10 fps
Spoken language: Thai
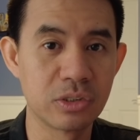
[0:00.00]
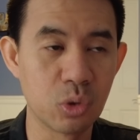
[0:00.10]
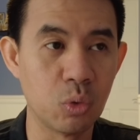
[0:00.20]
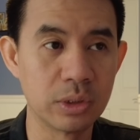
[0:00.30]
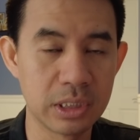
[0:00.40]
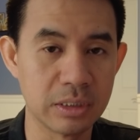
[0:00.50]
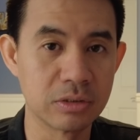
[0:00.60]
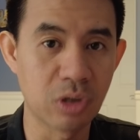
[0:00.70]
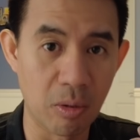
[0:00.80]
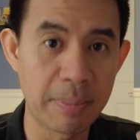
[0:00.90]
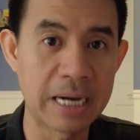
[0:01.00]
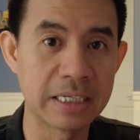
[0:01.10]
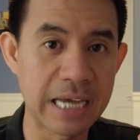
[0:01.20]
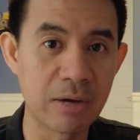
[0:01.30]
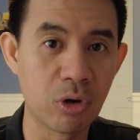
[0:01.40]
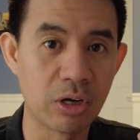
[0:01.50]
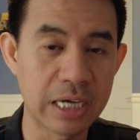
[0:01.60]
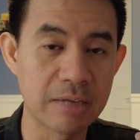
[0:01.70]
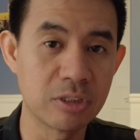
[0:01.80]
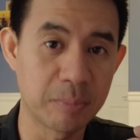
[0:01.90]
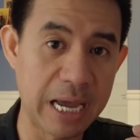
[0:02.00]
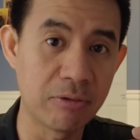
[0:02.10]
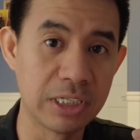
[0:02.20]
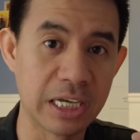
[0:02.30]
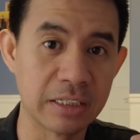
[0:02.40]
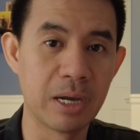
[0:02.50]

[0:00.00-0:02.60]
สูงถึง สองพันเก้าร้อยเก้าสิบเก้า เหรียญ